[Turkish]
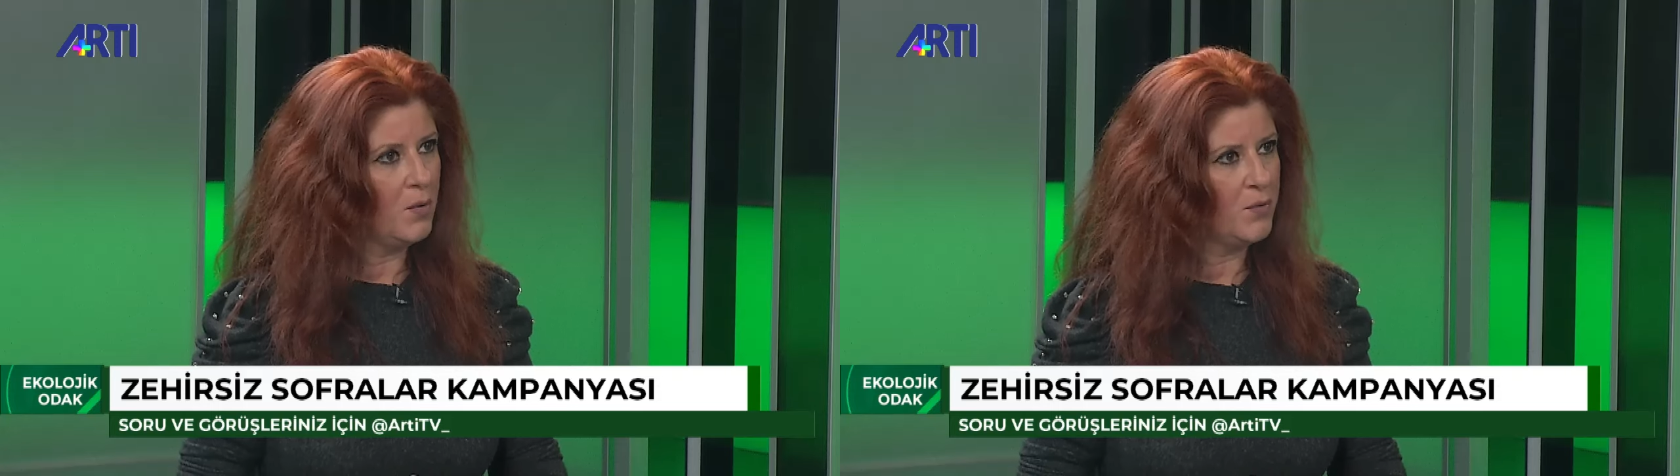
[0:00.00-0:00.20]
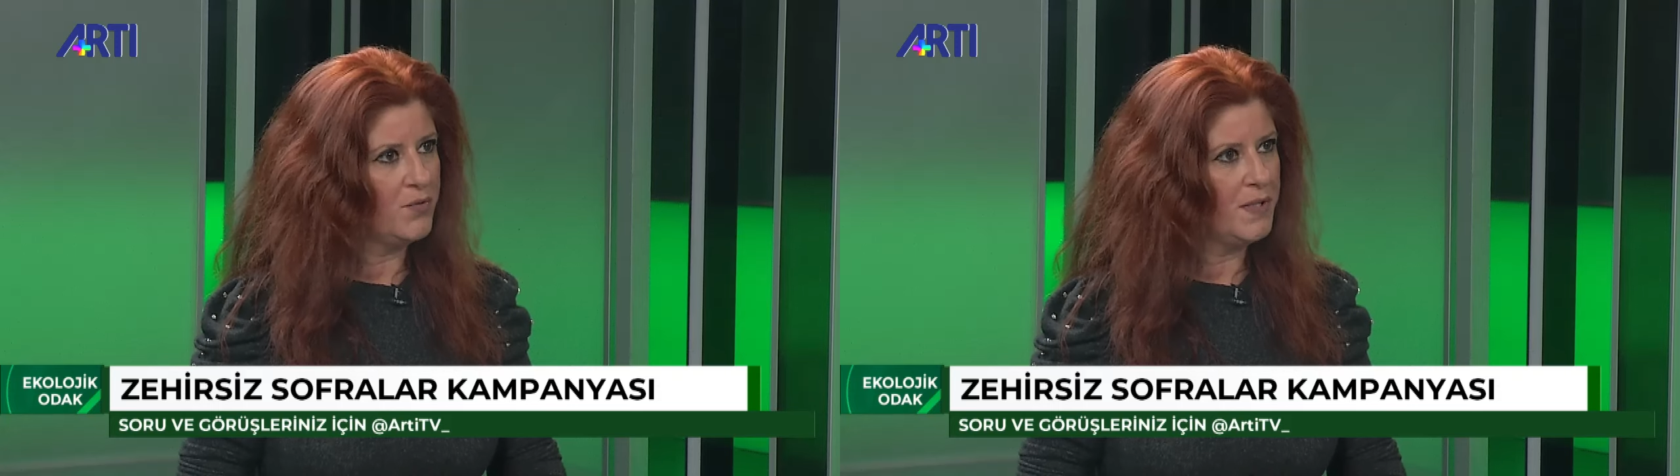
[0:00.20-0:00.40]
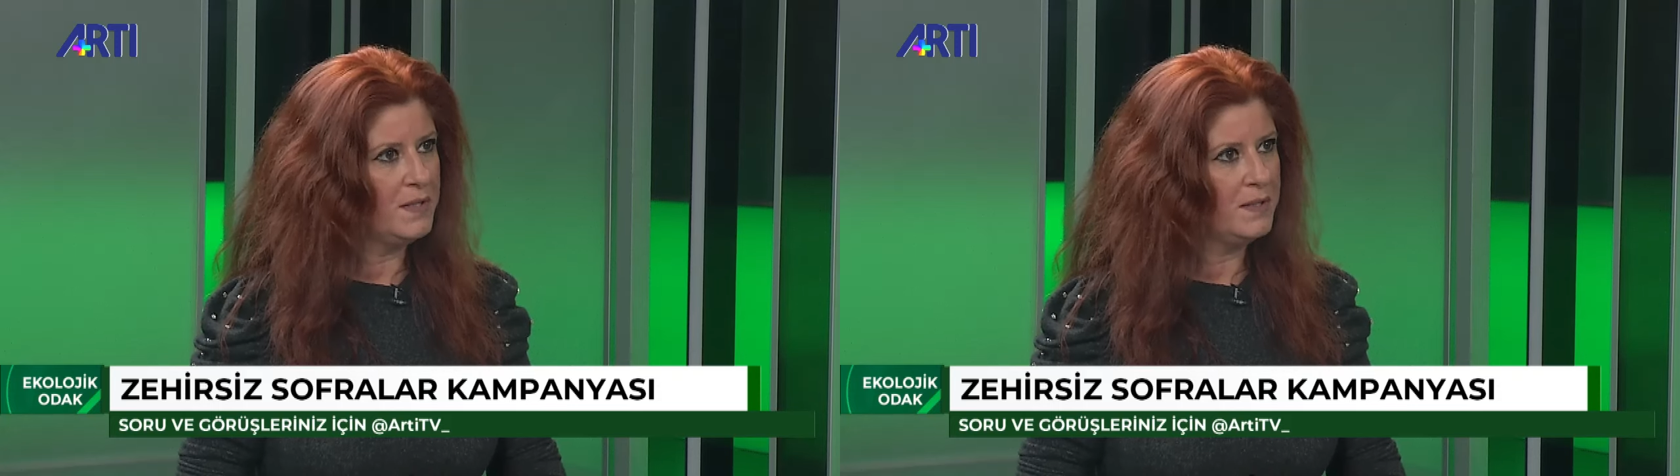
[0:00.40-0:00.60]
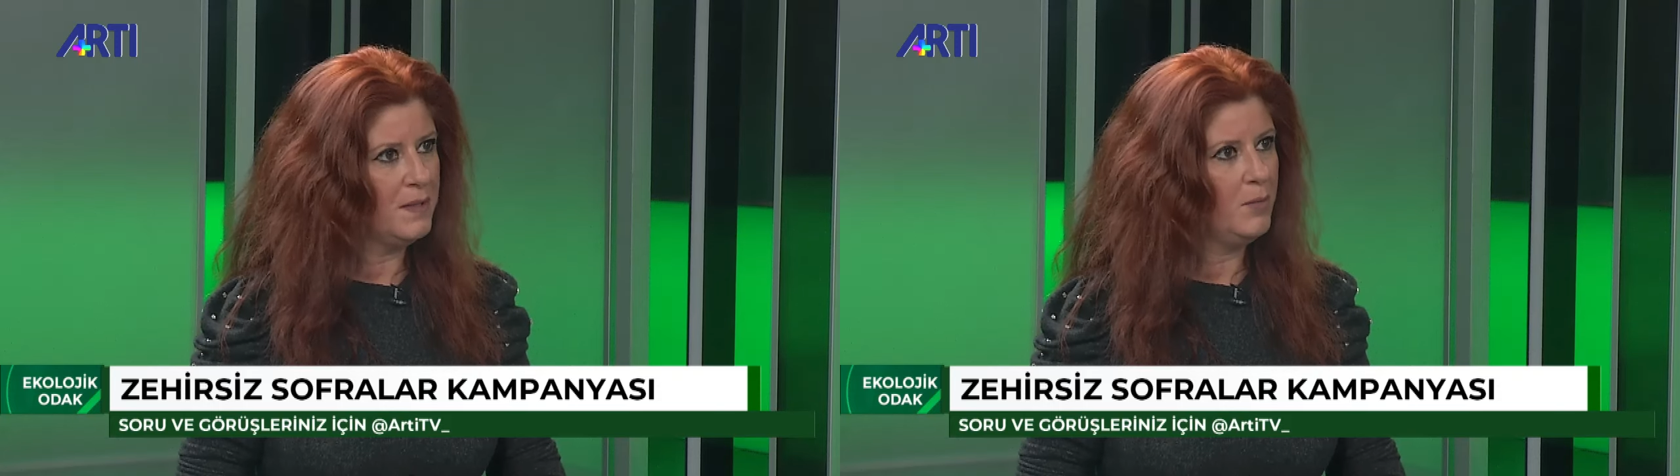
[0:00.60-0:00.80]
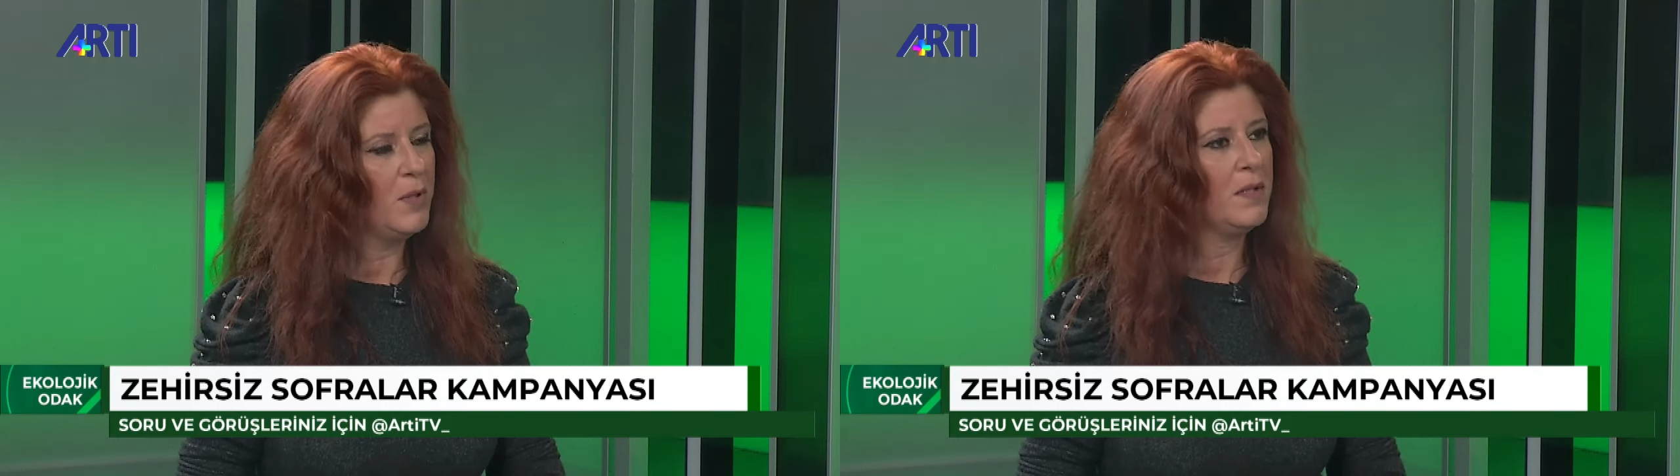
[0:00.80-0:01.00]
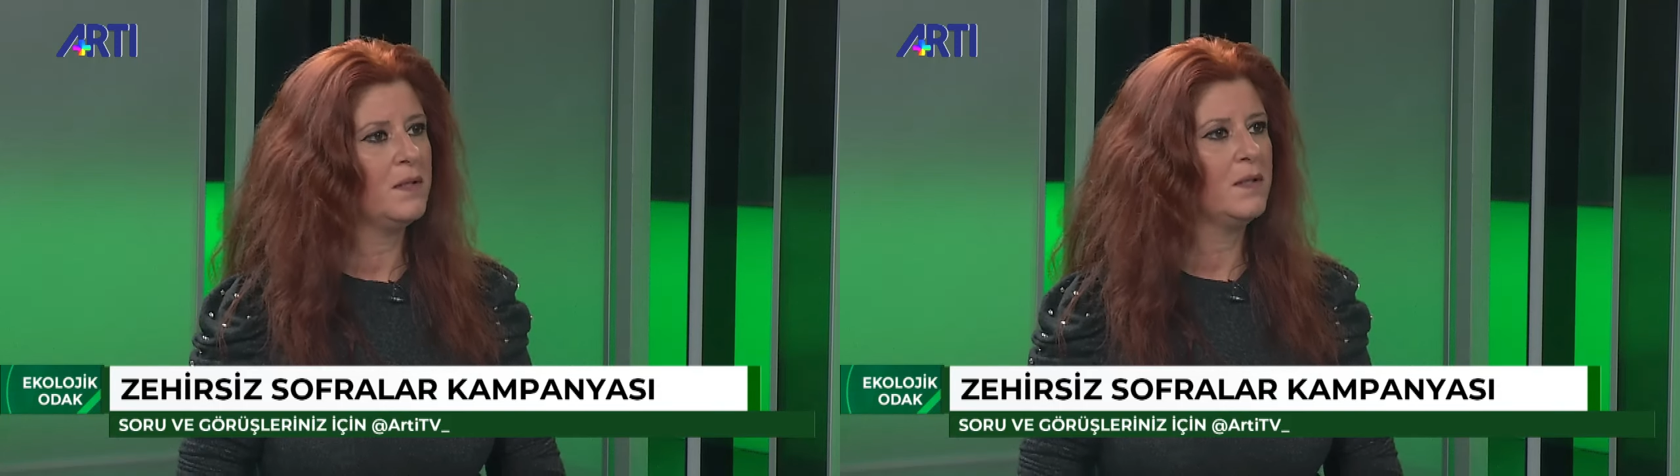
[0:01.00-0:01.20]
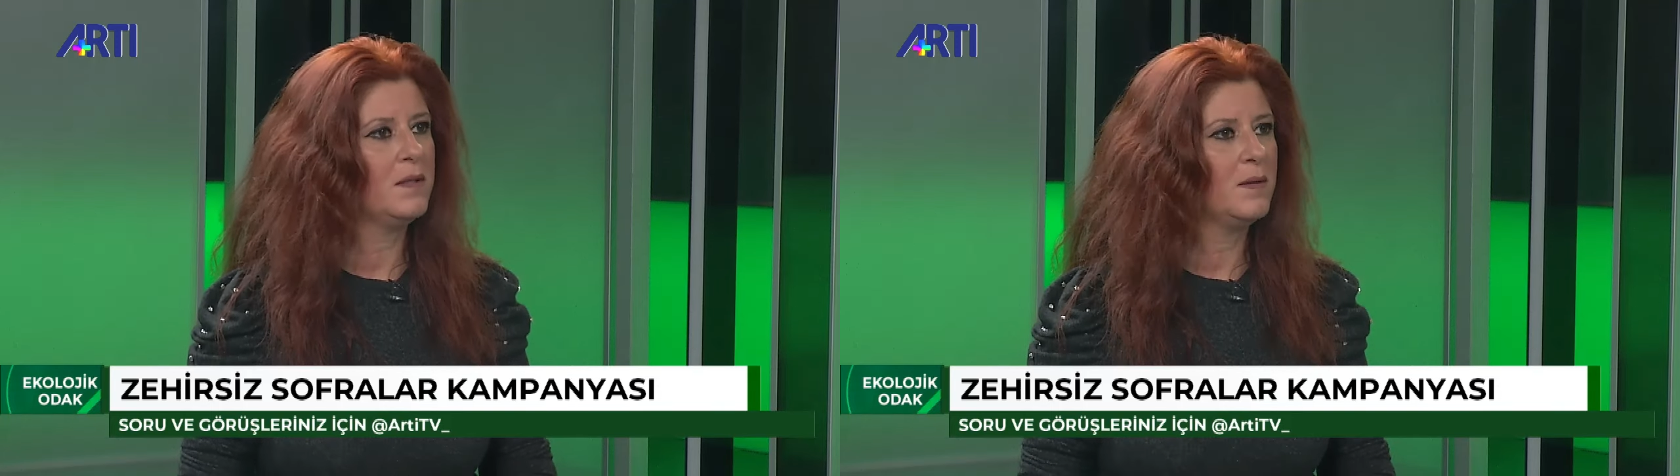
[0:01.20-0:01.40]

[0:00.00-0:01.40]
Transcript: oldu dedin değil mi